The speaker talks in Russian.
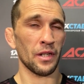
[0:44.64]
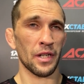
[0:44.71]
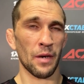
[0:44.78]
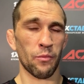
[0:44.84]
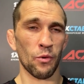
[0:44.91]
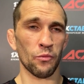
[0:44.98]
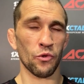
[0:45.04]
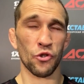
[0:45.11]
Я
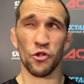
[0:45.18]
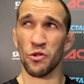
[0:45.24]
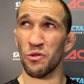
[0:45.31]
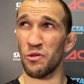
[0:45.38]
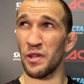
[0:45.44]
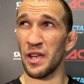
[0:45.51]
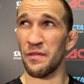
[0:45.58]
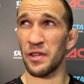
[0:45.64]
помню, еще
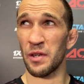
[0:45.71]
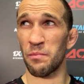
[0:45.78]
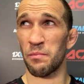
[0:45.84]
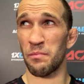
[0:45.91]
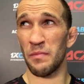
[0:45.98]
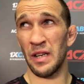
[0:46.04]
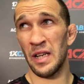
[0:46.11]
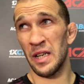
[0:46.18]
рефери
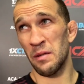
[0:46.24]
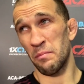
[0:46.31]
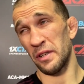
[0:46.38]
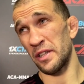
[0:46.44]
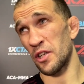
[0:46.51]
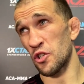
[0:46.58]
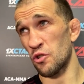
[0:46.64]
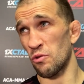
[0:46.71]

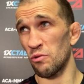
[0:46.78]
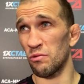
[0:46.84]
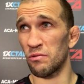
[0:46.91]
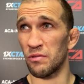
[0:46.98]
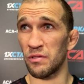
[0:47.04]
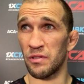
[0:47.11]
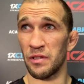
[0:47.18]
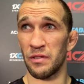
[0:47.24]
подошел,
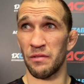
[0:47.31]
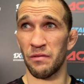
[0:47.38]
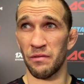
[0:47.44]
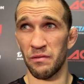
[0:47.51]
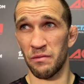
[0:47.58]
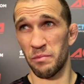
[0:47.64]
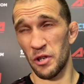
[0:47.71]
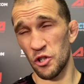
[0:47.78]

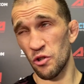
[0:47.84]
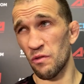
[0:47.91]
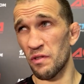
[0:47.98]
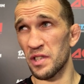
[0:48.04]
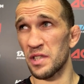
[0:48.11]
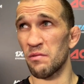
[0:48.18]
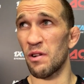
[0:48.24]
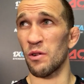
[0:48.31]
э, пришел в
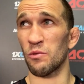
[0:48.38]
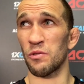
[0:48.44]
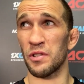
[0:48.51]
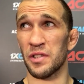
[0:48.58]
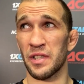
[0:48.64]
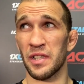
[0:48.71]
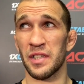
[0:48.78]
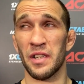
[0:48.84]
раздевалку и
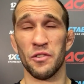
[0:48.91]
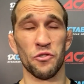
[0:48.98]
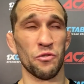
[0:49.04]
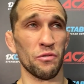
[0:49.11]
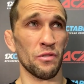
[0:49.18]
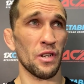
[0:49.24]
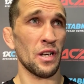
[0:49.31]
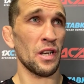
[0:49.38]
сказал,
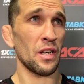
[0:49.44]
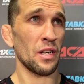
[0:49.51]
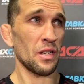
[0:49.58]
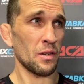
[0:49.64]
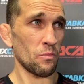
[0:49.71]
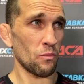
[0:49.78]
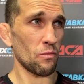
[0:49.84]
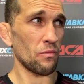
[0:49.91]
что
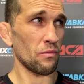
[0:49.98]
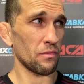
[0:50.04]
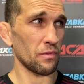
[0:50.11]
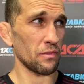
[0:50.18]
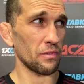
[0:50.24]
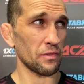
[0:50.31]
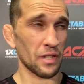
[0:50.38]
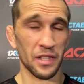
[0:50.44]

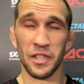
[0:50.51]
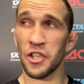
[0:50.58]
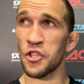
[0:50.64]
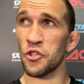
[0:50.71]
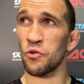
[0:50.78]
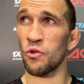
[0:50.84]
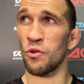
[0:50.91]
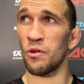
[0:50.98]

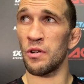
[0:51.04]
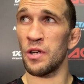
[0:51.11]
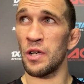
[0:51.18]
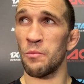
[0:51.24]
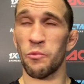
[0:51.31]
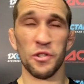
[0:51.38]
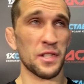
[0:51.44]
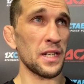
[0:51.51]
разрешено.
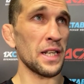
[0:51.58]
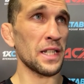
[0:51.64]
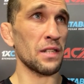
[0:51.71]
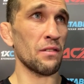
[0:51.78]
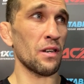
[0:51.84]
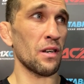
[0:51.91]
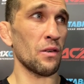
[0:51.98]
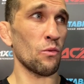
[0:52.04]
После
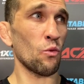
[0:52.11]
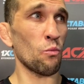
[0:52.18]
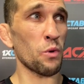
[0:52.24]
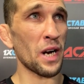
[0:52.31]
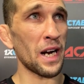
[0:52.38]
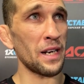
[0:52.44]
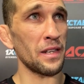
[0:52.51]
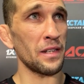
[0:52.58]
этого
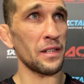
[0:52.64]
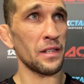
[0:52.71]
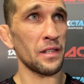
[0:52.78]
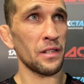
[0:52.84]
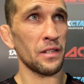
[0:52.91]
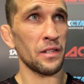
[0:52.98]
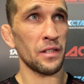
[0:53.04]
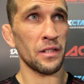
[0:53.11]
убрали
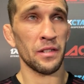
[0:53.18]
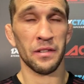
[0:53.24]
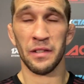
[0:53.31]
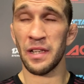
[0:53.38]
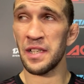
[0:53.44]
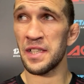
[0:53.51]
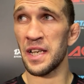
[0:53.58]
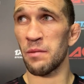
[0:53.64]

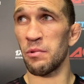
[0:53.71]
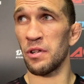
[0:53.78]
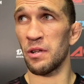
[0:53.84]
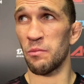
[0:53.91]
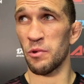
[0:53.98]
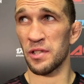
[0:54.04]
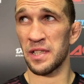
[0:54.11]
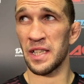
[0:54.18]
Нельзя было
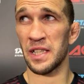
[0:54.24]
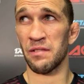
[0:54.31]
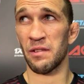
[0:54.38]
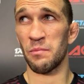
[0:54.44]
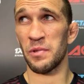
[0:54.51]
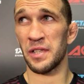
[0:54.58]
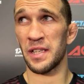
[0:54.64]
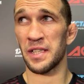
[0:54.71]
после этого
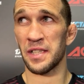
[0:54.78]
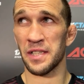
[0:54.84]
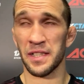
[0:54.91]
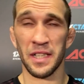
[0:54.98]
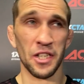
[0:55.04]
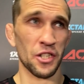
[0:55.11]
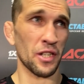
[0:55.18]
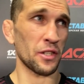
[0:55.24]
бить, если
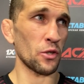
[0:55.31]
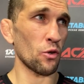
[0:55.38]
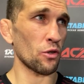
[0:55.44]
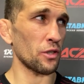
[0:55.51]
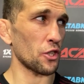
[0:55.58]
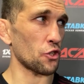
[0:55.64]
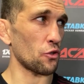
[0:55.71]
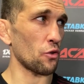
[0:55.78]
стоишь на трех,
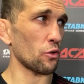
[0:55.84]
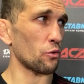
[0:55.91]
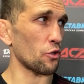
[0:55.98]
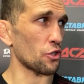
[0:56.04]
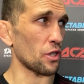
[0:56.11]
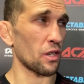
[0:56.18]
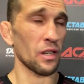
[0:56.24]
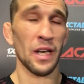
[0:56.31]
на четырех
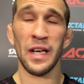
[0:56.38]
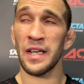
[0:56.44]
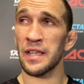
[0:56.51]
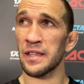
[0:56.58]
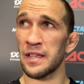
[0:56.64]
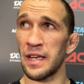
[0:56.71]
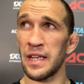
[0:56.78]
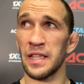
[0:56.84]
точках,
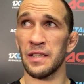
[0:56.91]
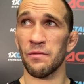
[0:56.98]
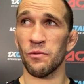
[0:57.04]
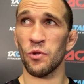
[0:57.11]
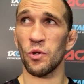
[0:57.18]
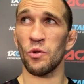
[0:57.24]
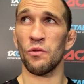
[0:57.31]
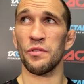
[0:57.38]
колено в
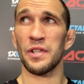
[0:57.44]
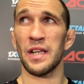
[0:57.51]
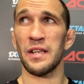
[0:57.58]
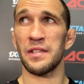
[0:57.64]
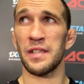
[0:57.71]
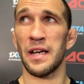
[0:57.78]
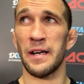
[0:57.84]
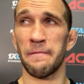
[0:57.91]
голову
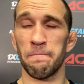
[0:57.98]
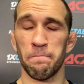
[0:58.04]
нельзя.